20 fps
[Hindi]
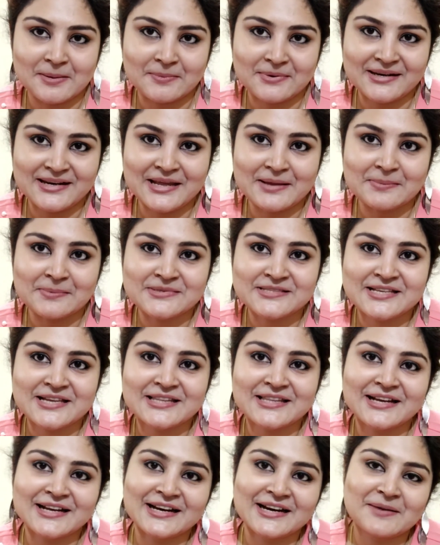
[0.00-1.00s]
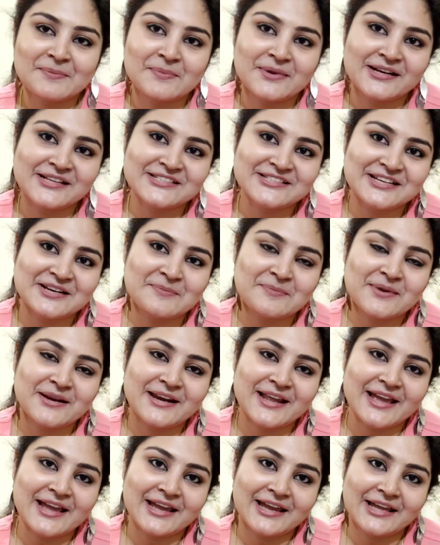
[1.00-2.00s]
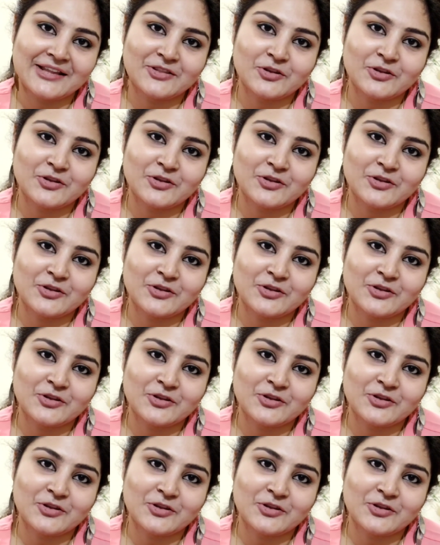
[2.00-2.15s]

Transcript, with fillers: बबली लाइफ के साथ अगर आप मेरे चैनल पे नए